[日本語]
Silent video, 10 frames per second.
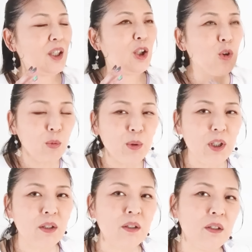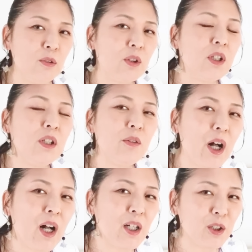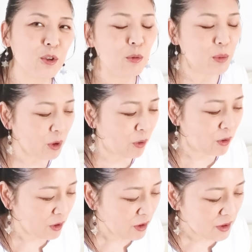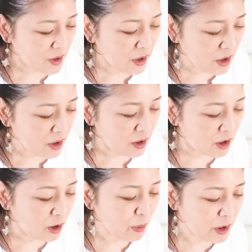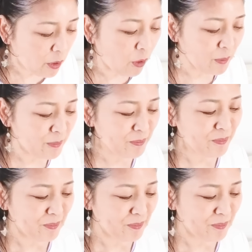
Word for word: えー、ゴミの日にはゴミを捨てに行きましょう。